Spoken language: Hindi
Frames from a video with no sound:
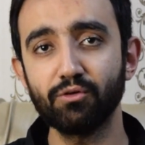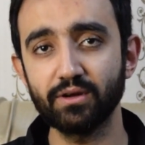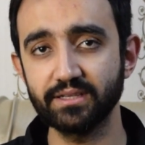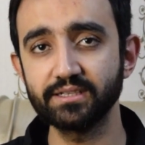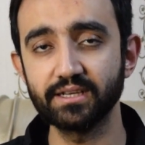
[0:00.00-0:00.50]
वो
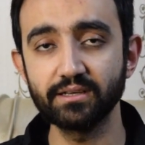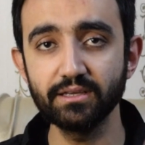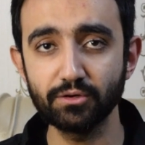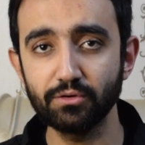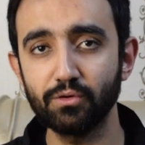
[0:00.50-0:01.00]
आई थिंक
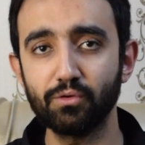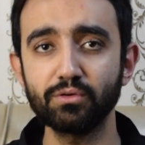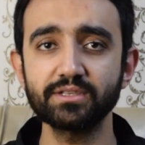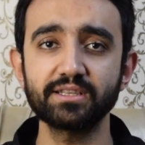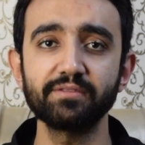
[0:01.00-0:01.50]
डंकी को
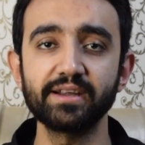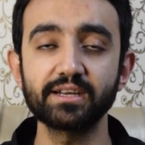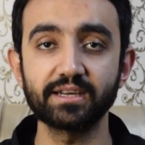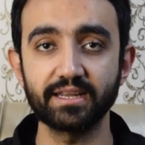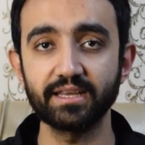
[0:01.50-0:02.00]
और ज़्यादा
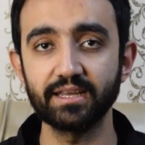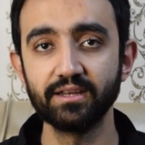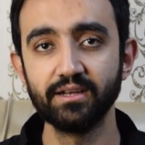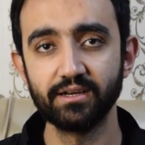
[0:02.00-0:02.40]
वेट करेंगे